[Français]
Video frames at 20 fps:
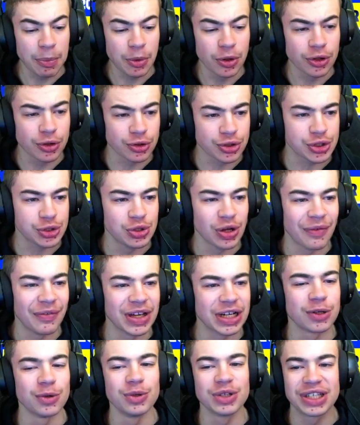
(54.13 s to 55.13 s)
Après, on continue
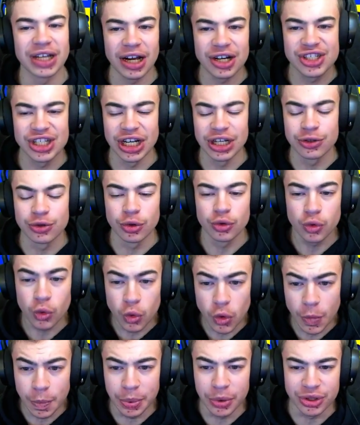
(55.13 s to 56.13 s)
avec le gardien de
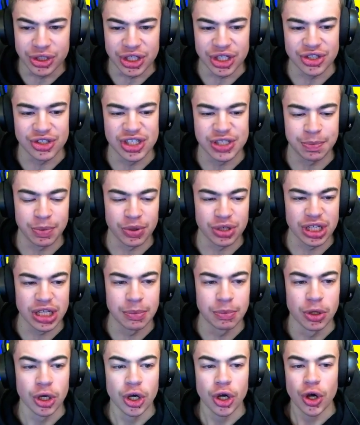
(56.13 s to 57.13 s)
troupeau qui est
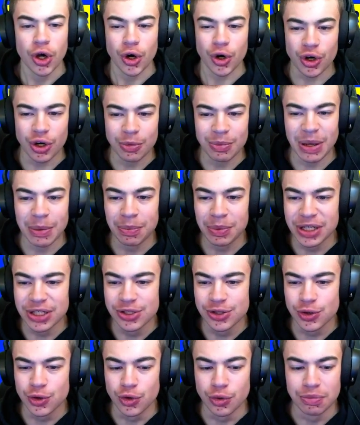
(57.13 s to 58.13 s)
disponible au même
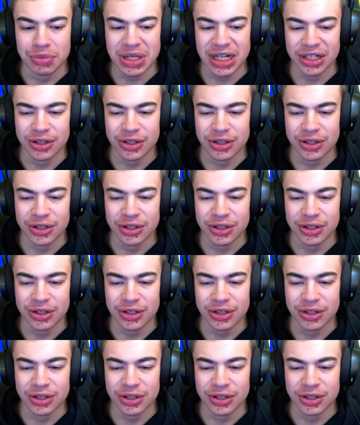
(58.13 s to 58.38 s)
prix, du coup,